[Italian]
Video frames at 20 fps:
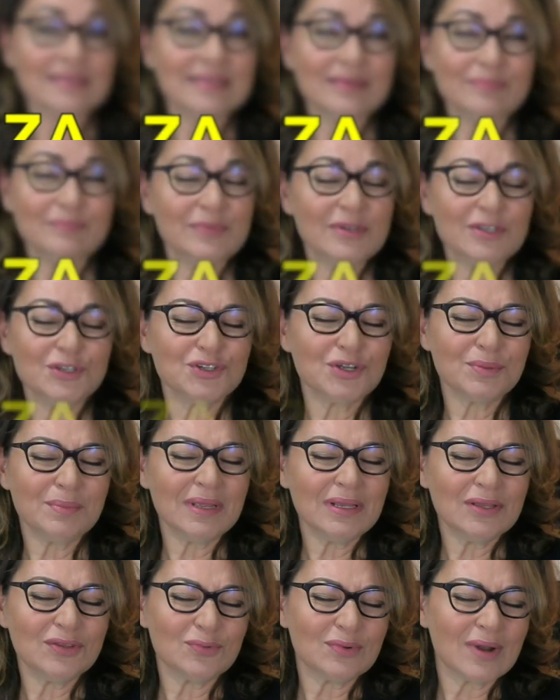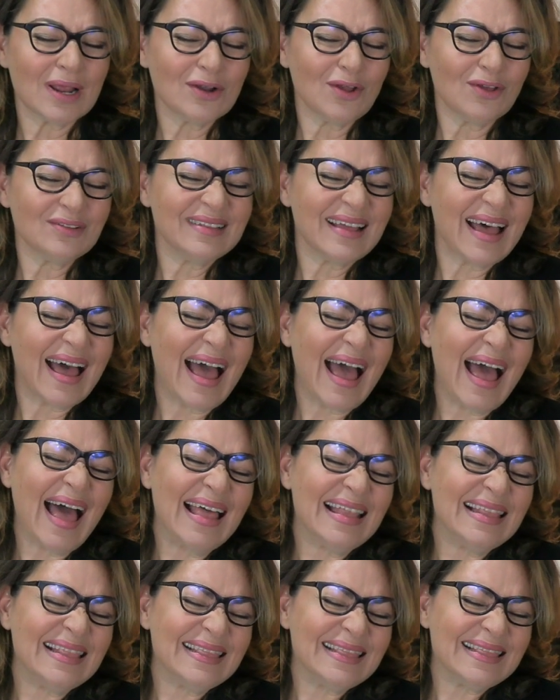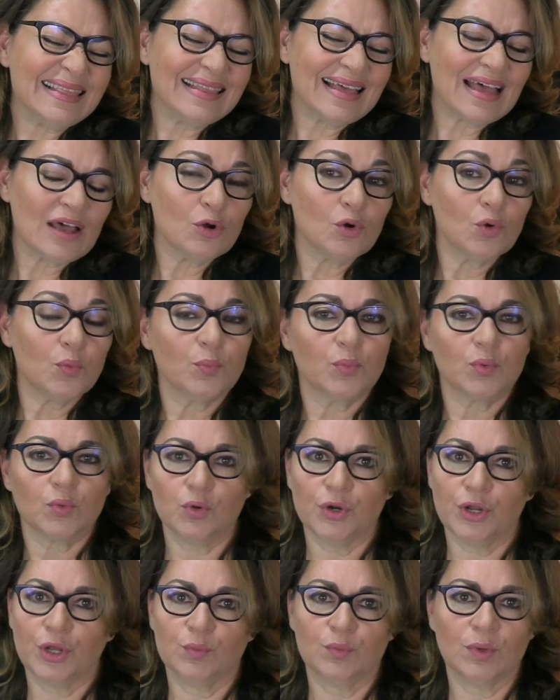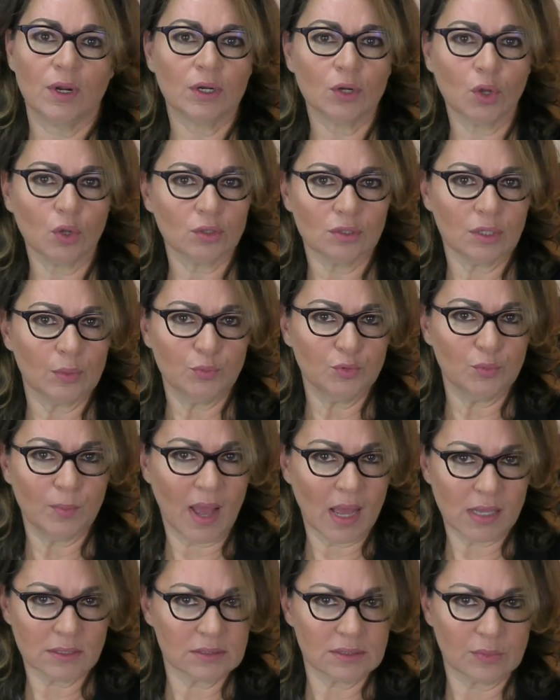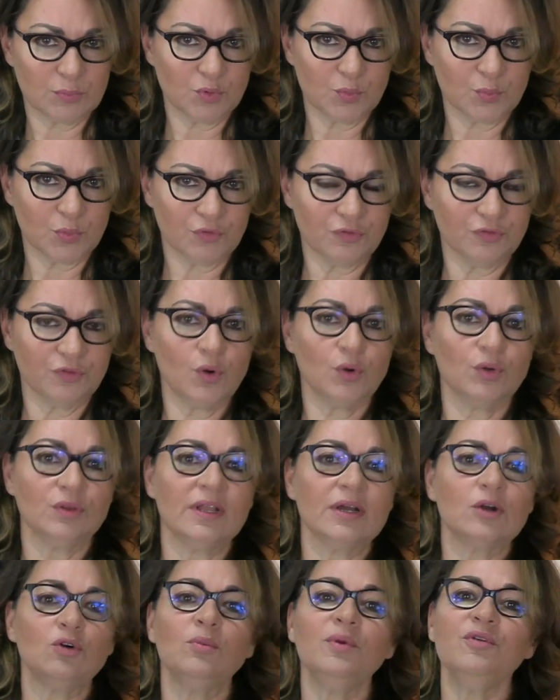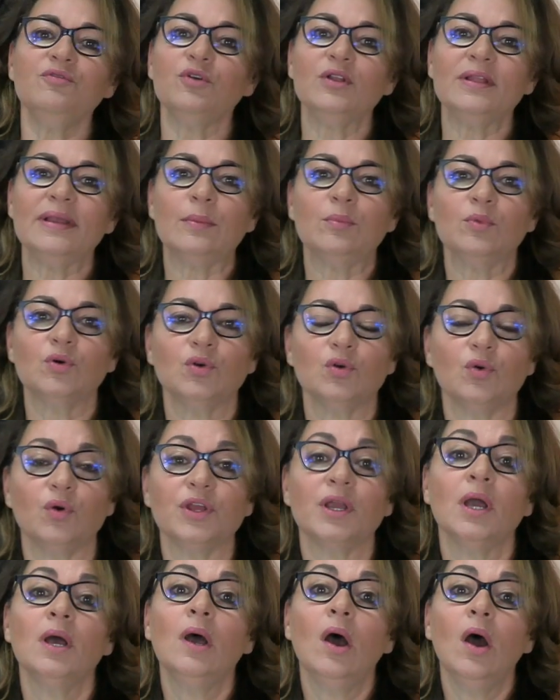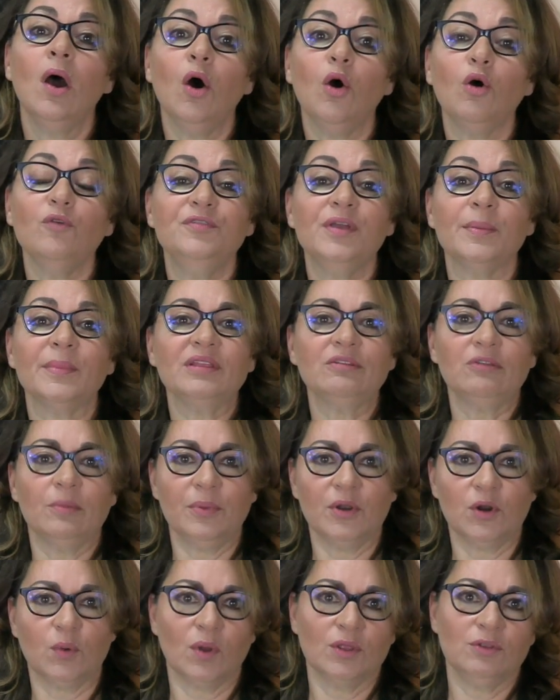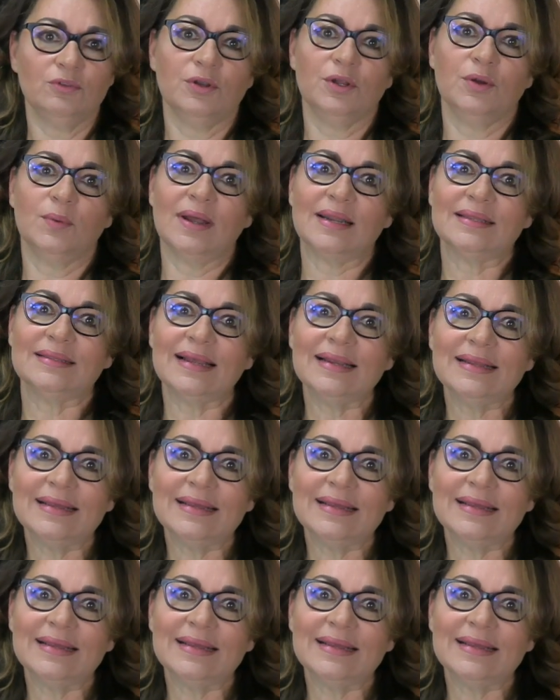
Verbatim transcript: semplicemente una nota alta oppure una nota più bassa, più profonda, come vogliamo noi. Ovviamente per quanto riguarda